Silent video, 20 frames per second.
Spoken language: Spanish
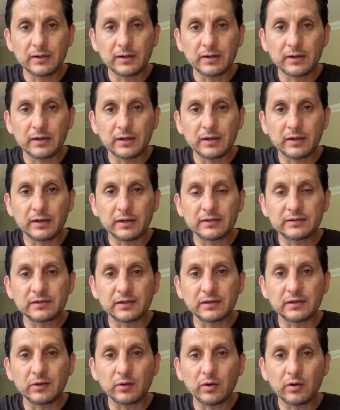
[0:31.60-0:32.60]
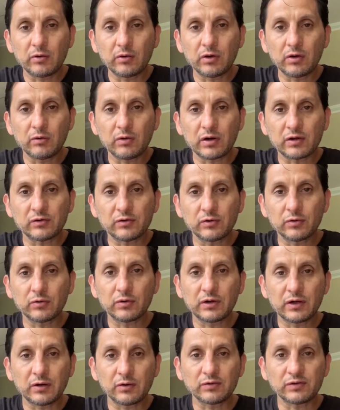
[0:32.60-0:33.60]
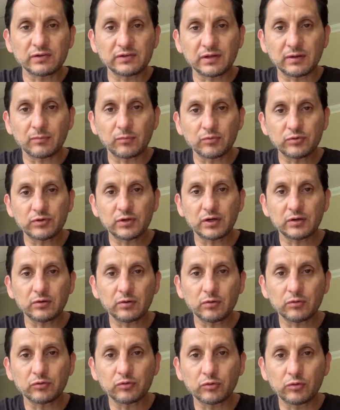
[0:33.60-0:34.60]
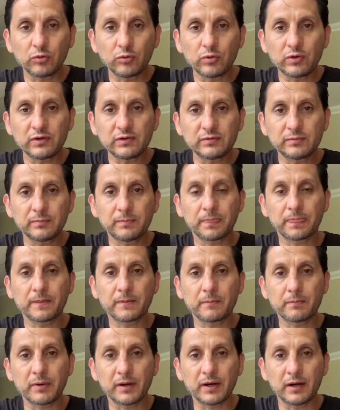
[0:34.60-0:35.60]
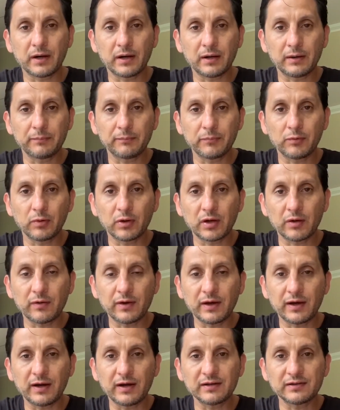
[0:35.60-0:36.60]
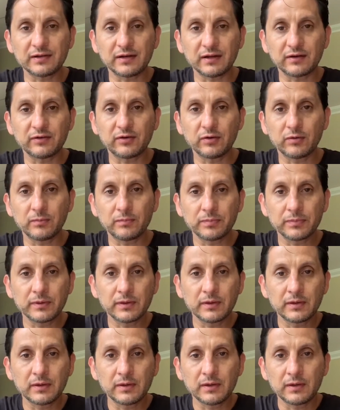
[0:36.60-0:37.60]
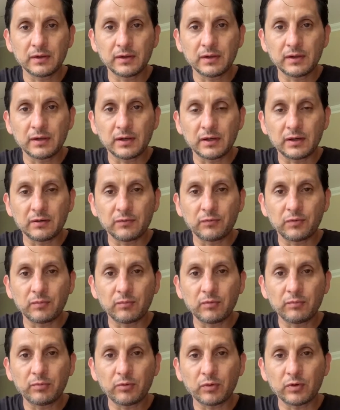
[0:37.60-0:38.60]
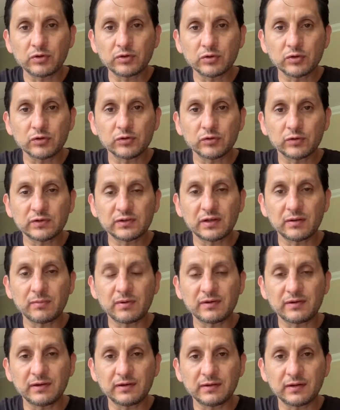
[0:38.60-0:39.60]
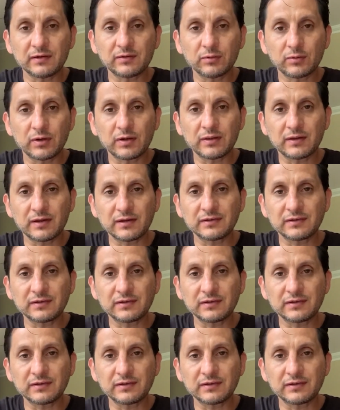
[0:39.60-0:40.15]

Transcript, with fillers: el sentido de colaboración que nos están mostrando los clubes para lo que venga de la selección. fue muy provechoso esas visitas durante